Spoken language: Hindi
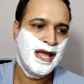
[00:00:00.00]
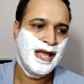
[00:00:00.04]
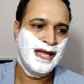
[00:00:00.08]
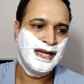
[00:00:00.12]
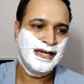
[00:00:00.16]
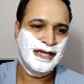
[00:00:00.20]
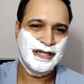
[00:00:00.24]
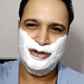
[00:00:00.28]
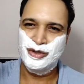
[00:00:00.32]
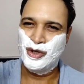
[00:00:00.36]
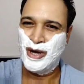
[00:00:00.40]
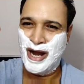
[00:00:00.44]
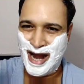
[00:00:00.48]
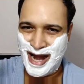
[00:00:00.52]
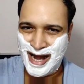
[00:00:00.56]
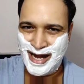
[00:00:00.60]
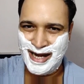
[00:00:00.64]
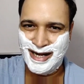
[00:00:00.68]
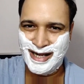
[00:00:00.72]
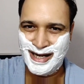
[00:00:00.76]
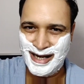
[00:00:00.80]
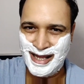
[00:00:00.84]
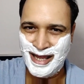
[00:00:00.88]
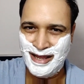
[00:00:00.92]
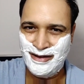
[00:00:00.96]
कि जो
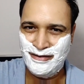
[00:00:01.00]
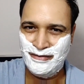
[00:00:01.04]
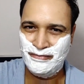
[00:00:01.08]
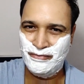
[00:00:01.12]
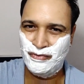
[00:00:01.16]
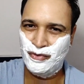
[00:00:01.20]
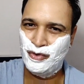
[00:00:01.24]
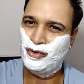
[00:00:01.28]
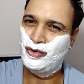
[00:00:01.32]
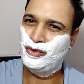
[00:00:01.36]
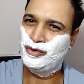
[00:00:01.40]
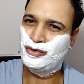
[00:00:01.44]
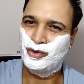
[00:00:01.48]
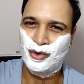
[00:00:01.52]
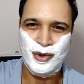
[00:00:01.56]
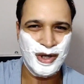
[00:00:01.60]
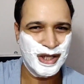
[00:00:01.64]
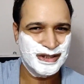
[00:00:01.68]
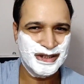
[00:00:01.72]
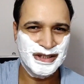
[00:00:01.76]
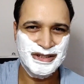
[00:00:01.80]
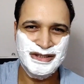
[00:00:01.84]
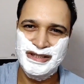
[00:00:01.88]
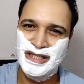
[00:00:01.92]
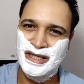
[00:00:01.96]
हैंडल है वो
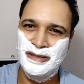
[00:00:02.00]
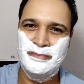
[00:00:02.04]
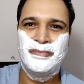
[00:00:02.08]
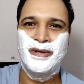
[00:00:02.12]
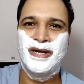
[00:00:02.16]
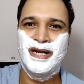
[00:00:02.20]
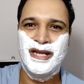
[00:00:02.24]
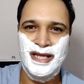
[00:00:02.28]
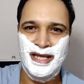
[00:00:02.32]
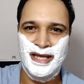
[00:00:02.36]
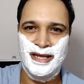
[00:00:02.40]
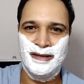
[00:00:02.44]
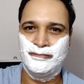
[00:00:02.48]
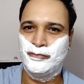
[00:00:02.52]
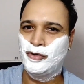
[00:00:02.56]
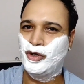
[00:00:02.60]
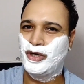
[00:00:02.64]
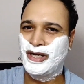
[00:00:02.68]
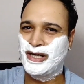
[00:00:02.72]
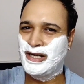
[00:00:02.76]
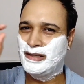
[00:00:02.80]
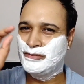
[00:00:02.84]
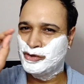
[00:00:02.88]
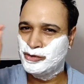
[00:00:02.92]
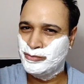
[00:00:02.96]
थोड़ा सा स्लिपरी है तो
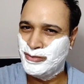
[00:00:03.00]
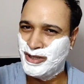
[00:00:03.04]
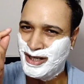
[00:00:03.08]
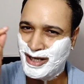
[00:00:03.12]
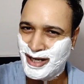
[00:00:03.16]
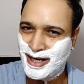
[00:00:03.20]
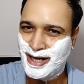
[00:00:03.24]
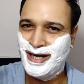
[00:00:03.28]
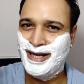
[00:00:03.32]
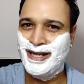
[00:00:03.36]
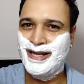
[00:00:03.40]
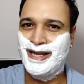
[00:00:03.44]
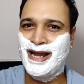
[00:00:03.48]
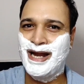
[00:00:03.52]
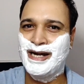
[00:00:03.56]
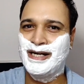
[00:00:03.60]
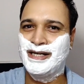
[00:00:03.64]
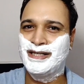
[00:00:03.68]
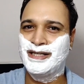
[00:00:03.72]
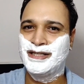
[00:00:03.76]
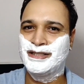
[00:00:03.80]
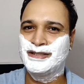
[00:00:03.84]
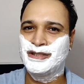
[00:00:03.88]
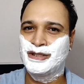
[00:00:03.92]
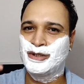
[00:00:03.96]
अगर आप उसमें नर्लिंग
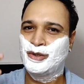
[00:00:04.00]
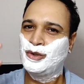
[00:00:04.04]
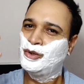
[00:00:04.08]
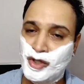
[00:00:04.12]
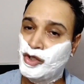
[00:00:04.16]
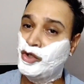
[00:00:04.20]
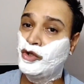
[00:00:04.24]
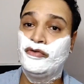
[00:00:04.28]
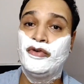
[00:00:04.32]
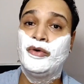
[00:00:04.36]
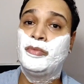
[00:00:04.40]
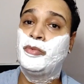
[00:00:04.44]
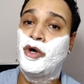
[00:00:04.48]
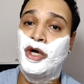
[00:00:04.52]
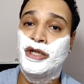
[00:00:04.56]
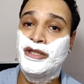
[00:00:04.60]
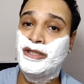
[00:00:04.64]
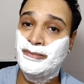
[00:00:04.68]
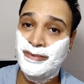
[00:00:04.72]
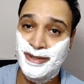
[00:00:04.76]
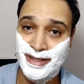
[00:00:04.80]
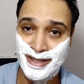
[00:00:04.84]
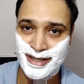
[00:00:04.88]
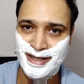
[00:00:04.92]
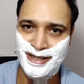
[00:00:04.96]
ऐड कर सको तो वो बहुत
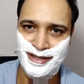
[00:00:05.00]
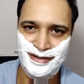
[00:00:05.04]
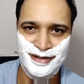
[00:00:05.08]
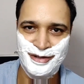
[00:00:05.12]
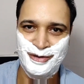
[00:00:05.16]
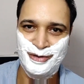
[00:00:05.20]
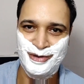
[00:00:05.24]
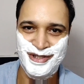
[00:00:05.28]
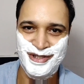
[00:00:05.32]
ही बढ़िया रेजर हो